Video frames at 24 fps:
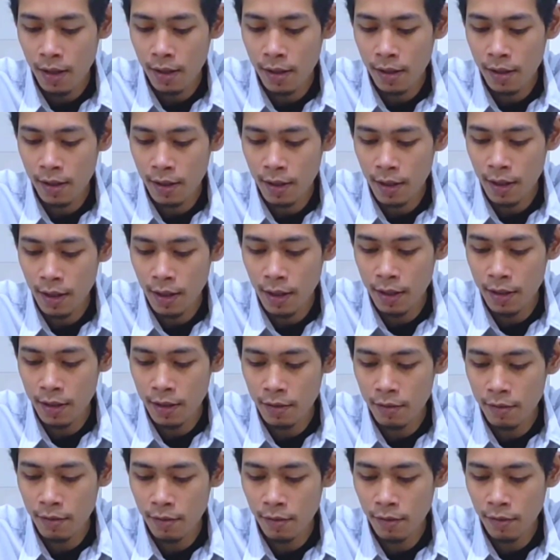agna
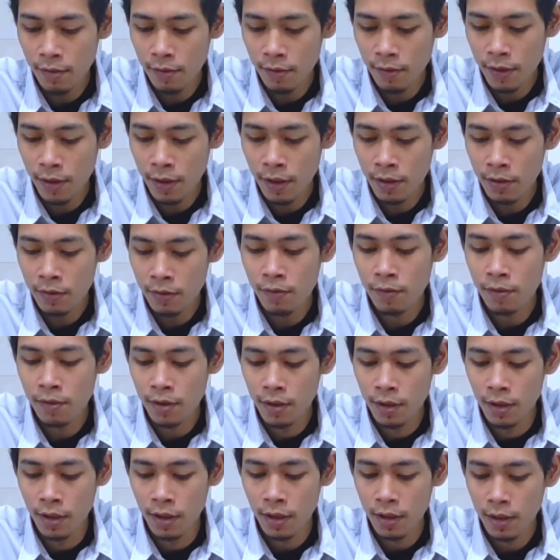iku luwih
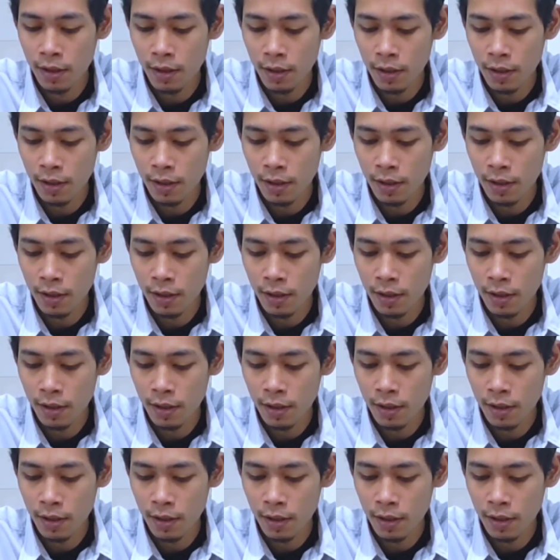sugih